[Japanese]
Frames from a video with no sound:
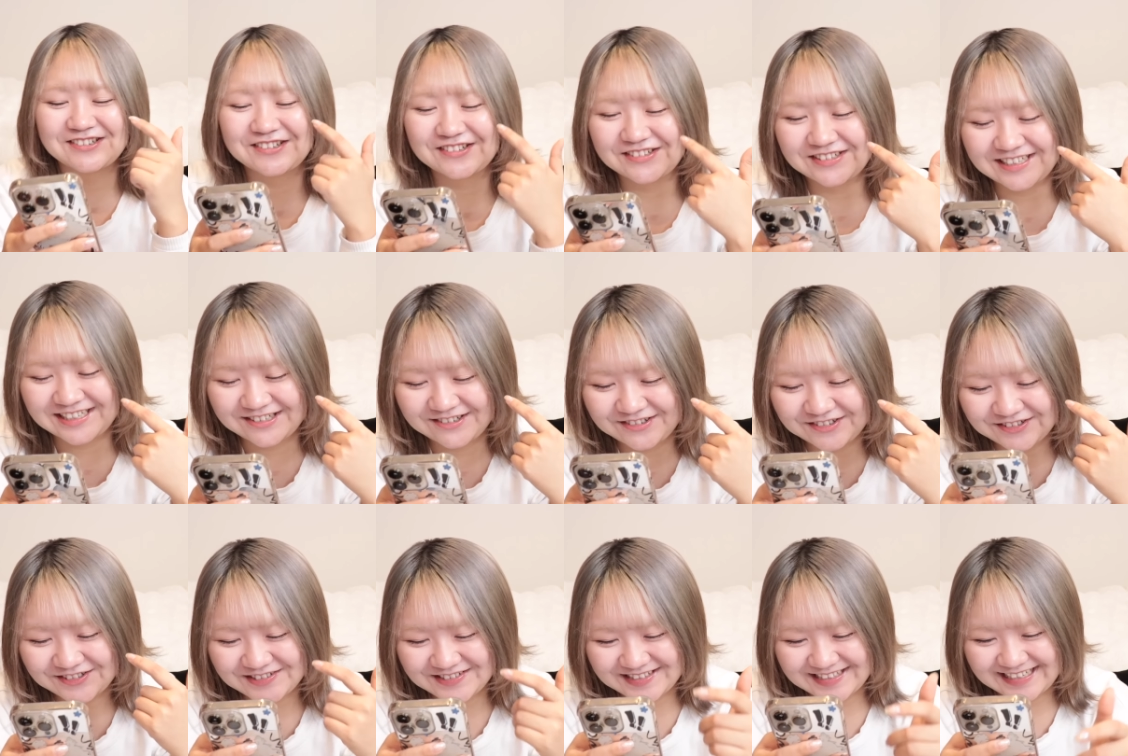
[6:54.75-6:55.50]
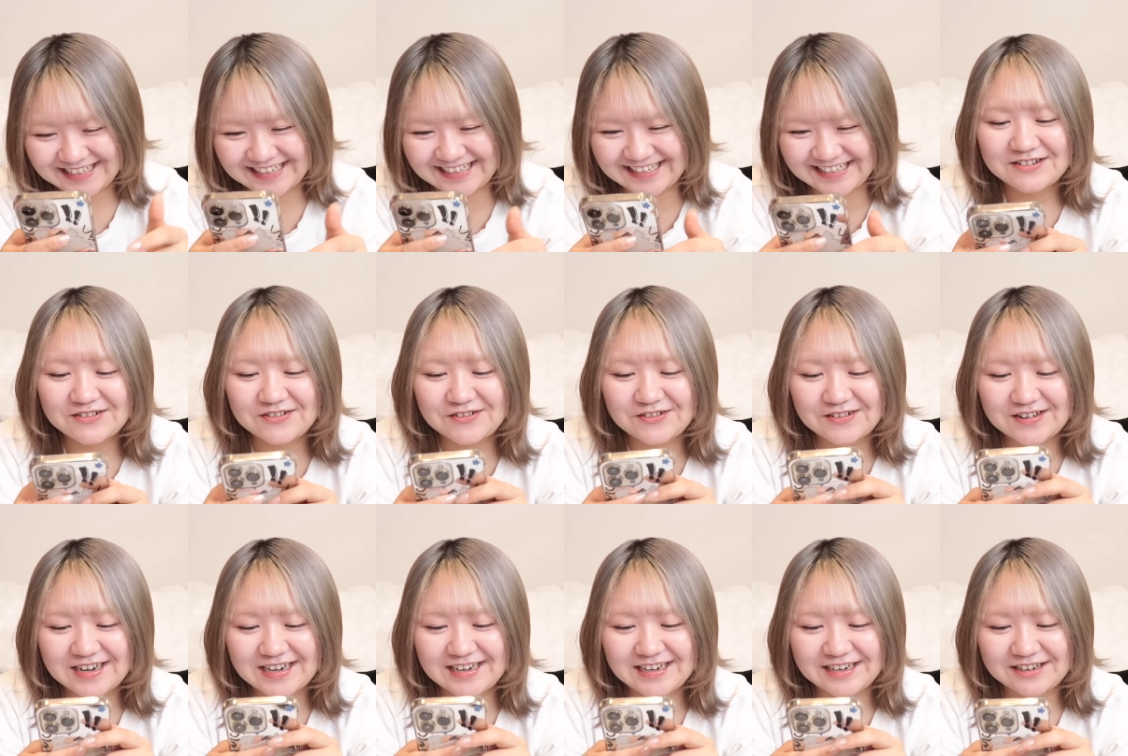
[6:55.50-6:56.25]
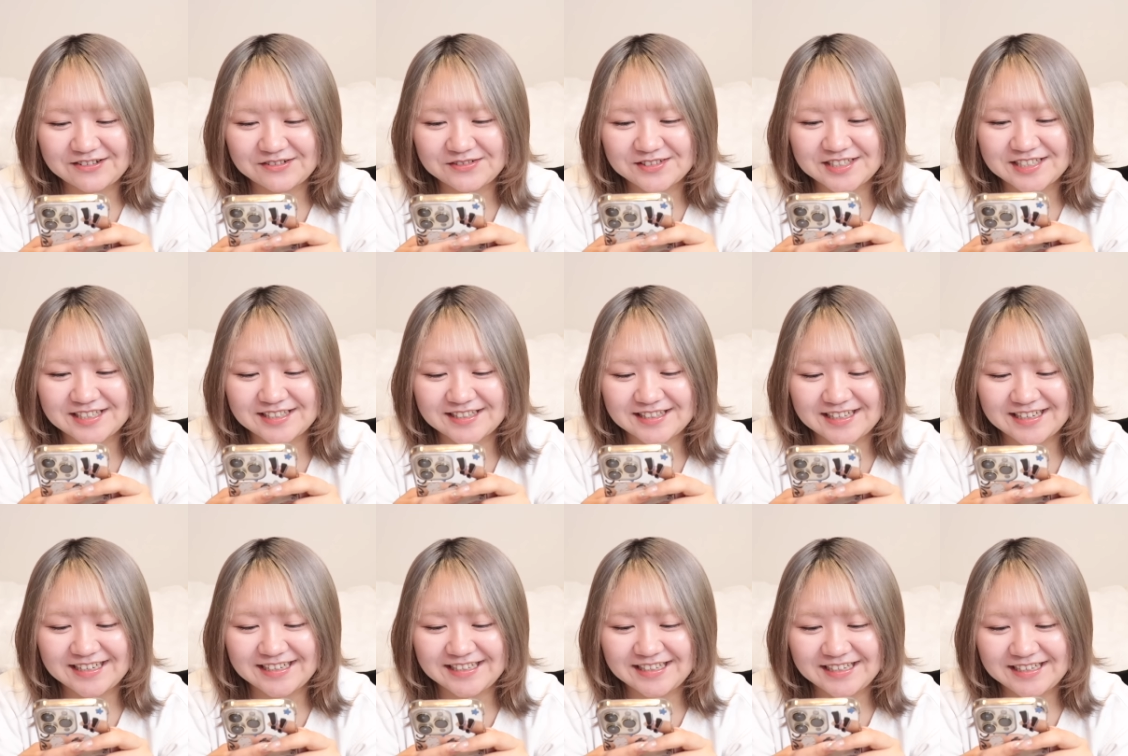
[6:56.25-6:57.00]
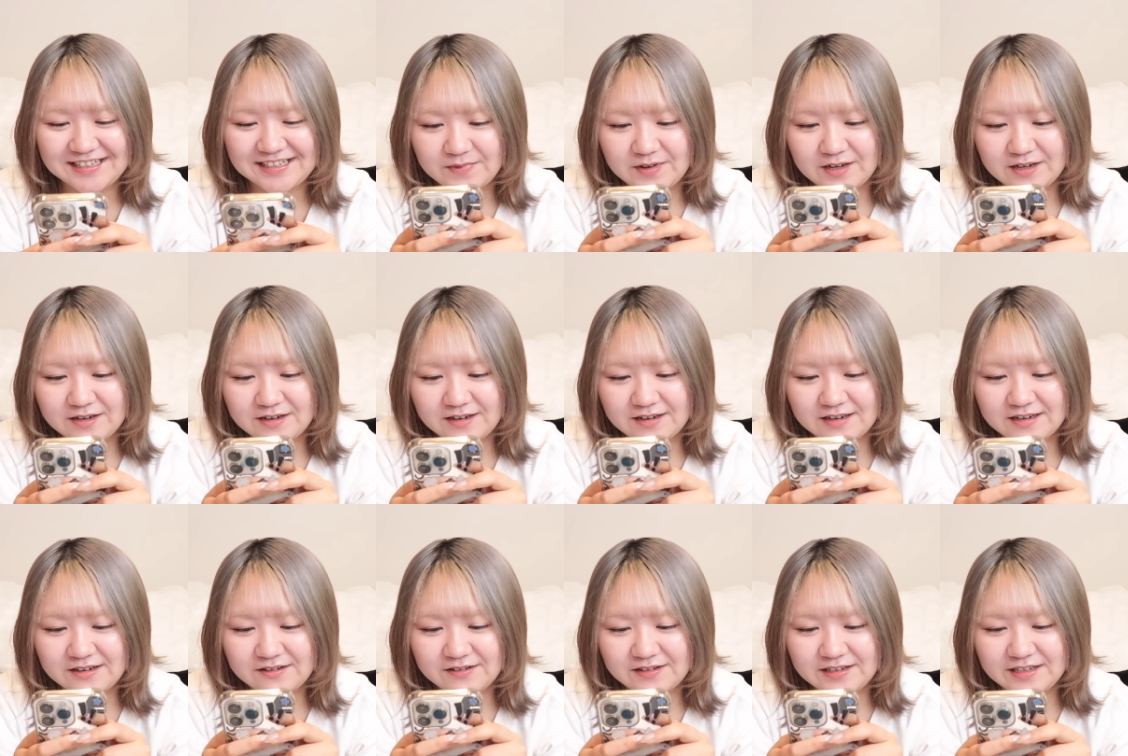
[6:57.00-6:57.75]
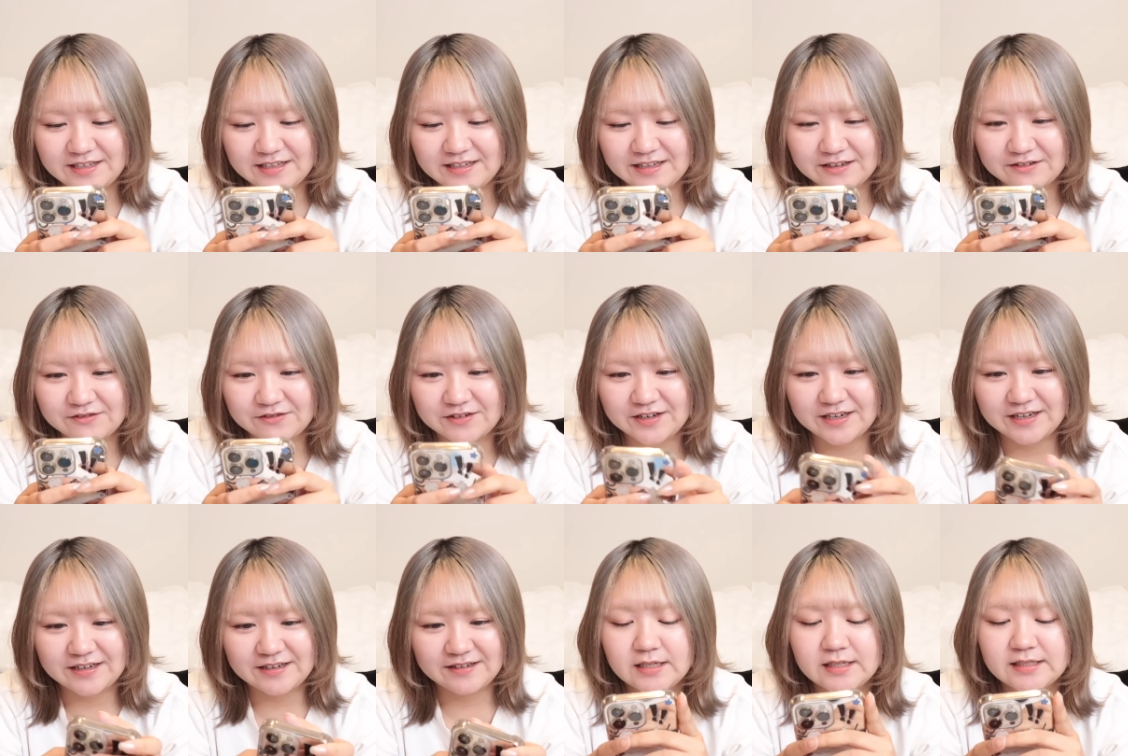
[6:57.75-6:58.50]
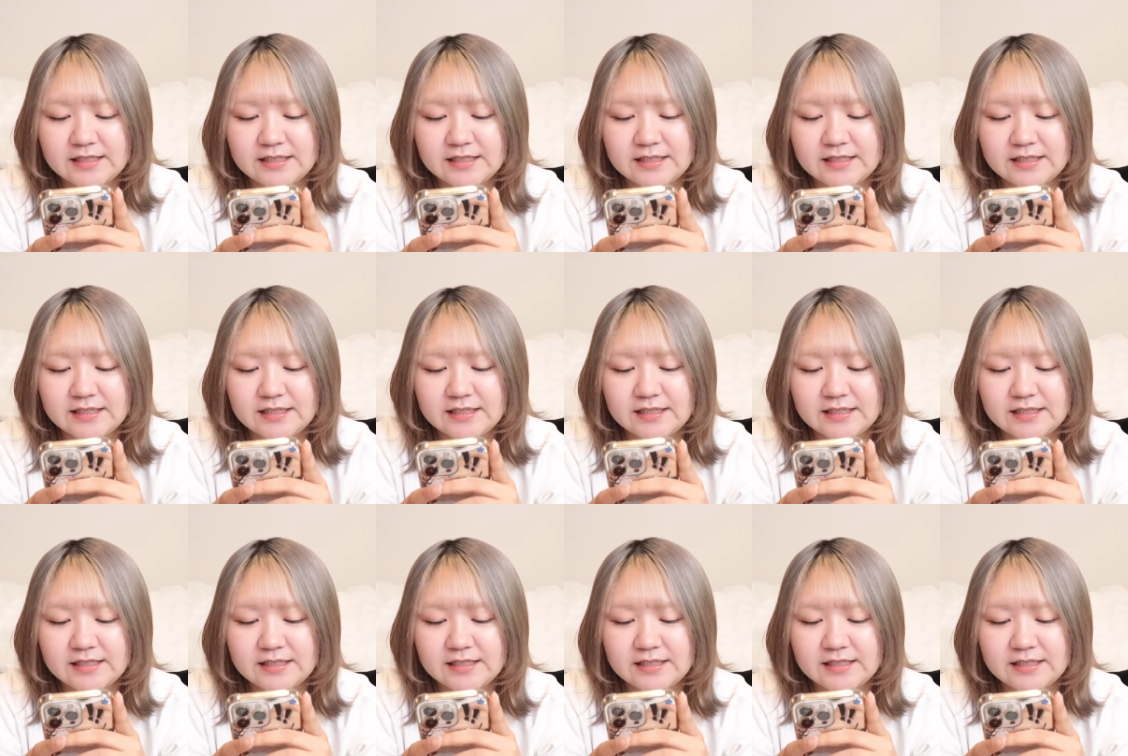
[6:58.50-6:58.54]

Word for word: この日この女怒られろ絶対にパーカーかわいいねこれ